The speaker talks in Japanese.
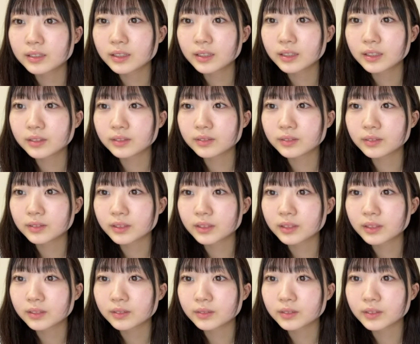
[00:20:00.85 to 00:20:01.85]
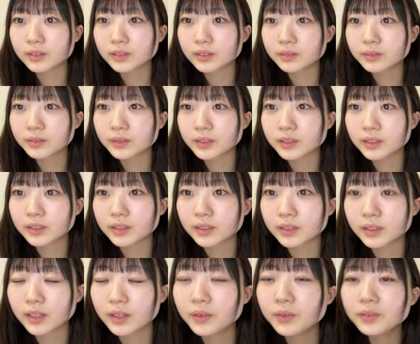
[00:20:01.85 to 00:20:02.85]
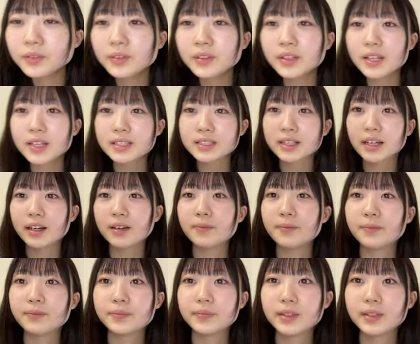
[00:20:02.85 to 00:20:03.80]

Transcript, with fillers: 最後諦めてそのままにしてくれたあ本当ですか